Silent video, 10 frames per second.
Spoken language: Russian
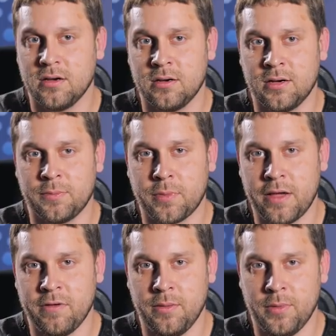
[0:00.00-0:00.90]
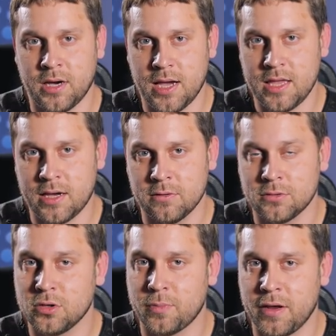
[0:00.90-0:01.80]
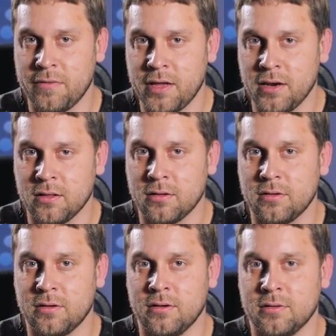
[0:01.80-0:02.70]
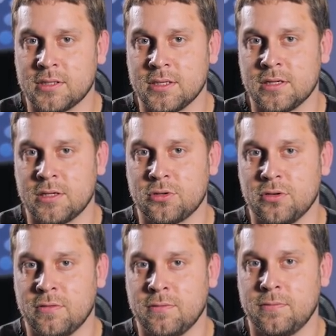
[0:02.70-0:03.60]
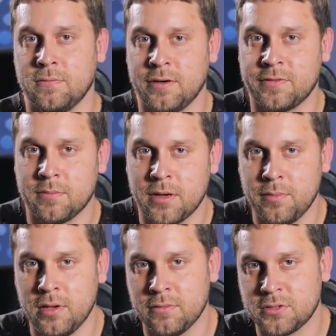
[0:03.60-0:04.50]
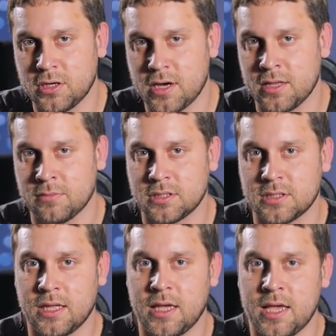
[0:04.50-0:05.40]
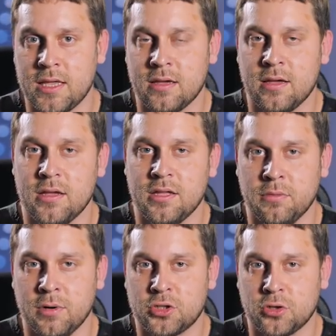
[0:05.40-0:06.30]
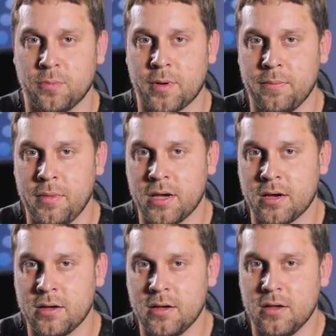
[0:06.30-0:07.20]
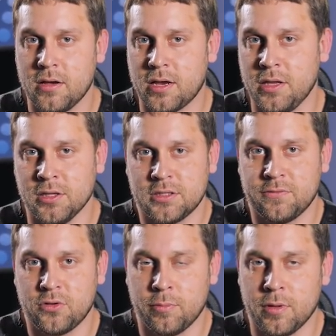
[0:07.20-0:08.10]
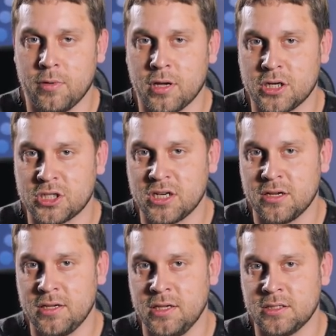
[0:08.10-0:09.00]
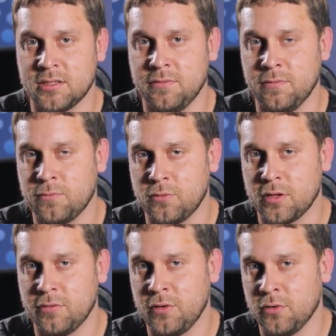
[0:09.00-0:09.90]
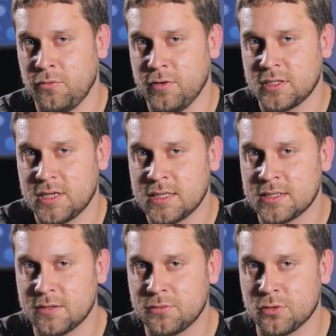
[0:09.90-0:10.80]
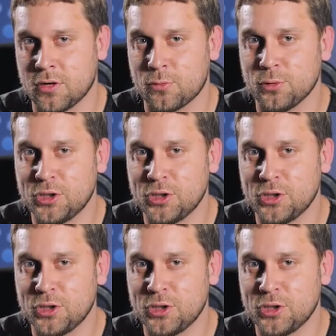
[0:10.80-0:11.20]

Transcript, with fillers: А, отправили механика, он все проверил, а, сказал, что автомобиль в шикарном состоянии, небольшой пробег – хранился в теплом гараже, есть фото-видеофиксация, все как